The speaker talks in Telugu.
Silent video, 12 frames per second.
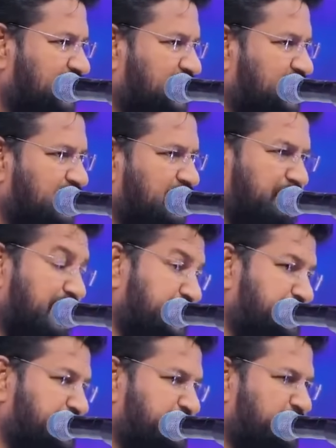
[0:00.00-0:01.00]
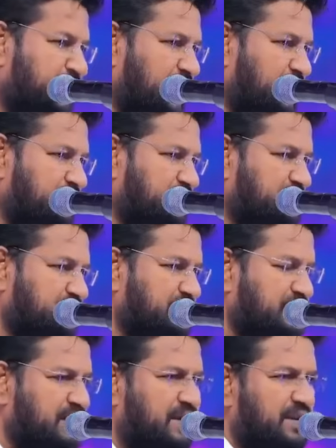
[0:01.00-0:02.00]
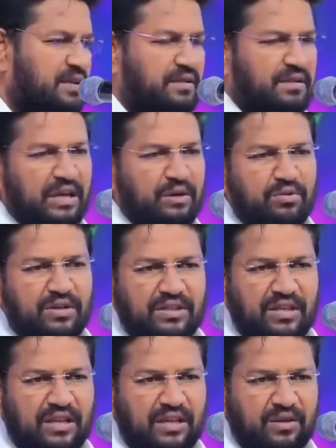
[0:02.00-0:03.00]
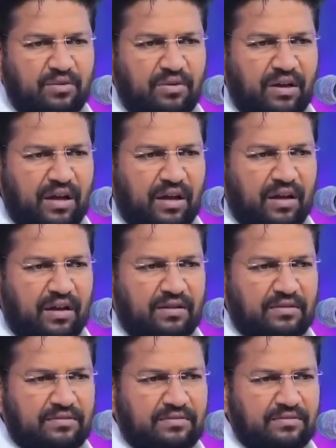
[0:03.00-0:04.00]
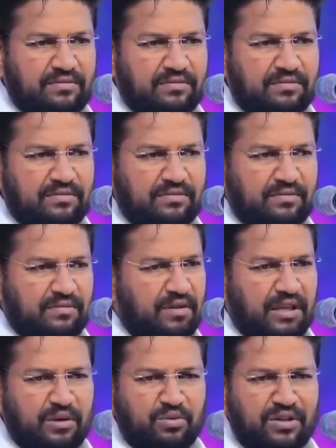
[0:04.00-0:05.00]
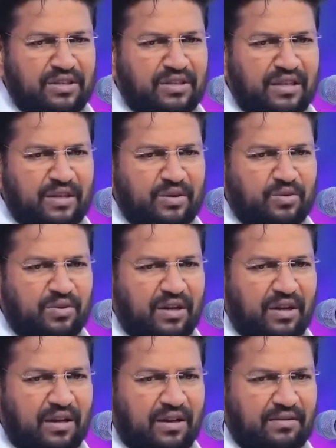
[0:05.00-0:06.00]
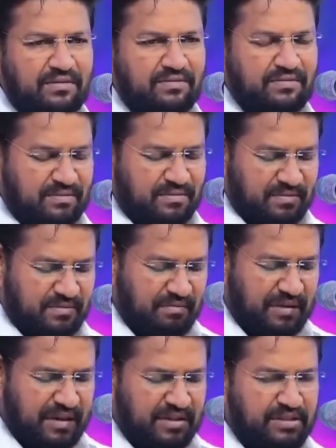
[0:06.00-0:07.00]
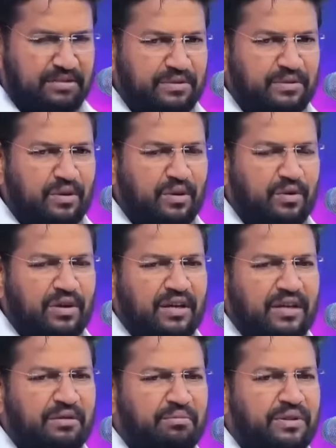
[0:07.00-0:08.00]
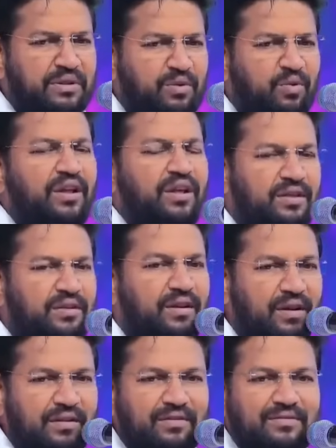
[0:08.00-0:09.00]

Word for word: నేను మళ్ళీ చెప్తున్నాను దేవునికి తెలియకుండా దేవునికి తెలియకుండా మన జీవితంలో ఒక్క ఇబ్బంది కూడా ఎదురుగాదు